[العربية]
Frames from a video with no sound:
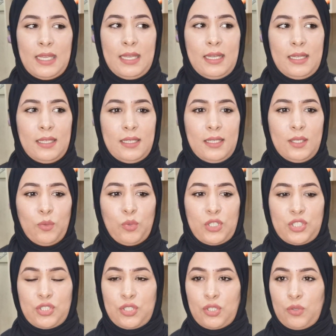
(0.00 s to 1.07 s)
آه،
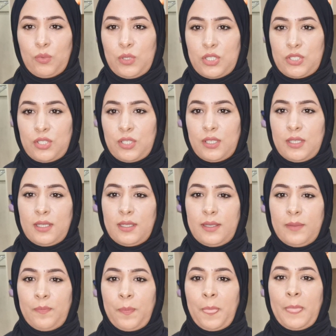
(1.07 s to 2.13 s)
واش واش
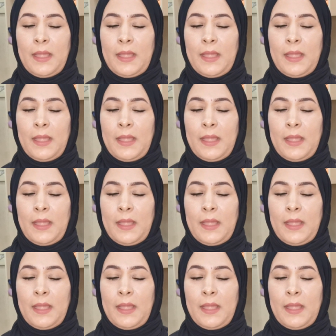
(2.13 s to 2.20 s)
آه،